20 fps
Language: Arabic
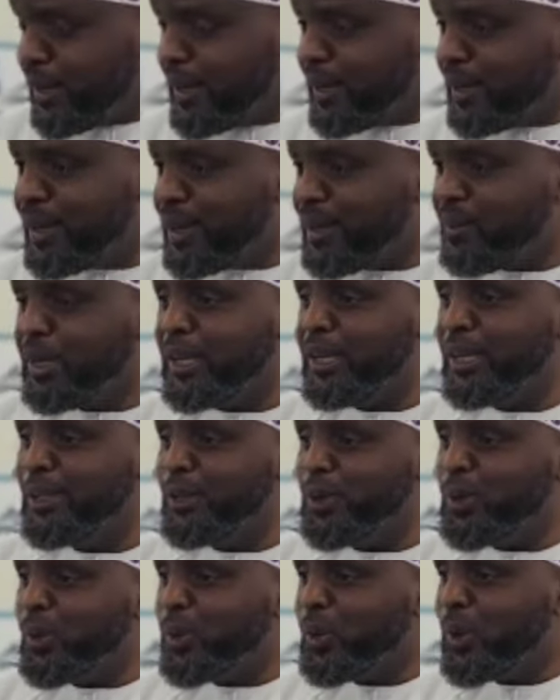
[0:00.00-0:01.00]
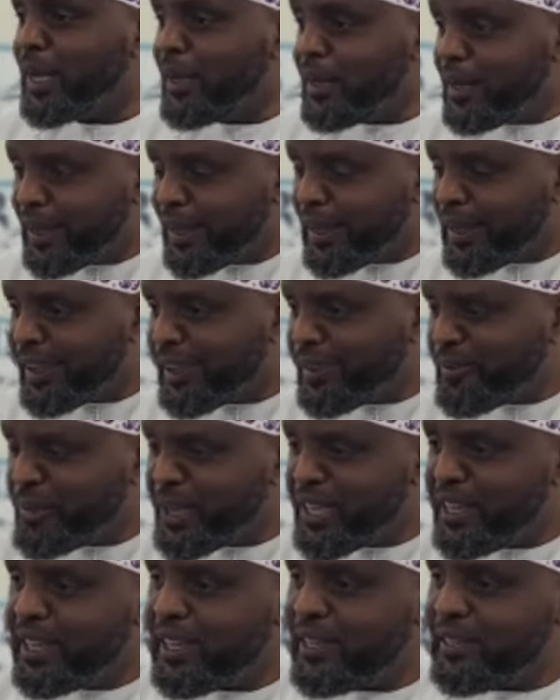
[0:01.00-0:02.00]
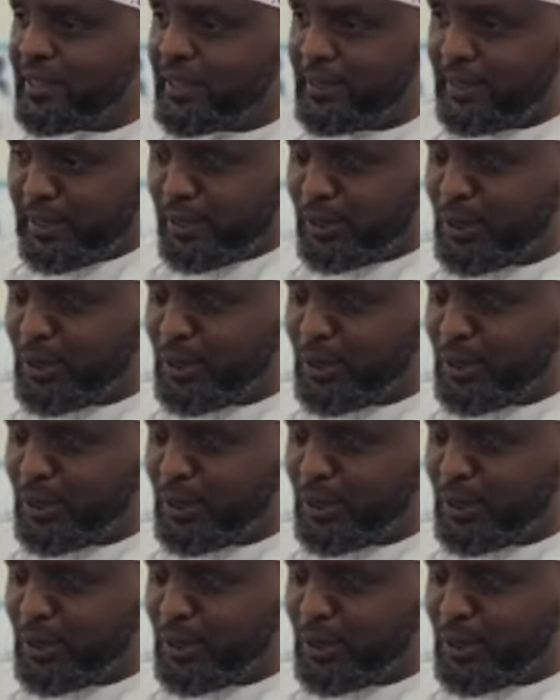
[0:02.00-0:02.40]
فإنما يدل على أهميته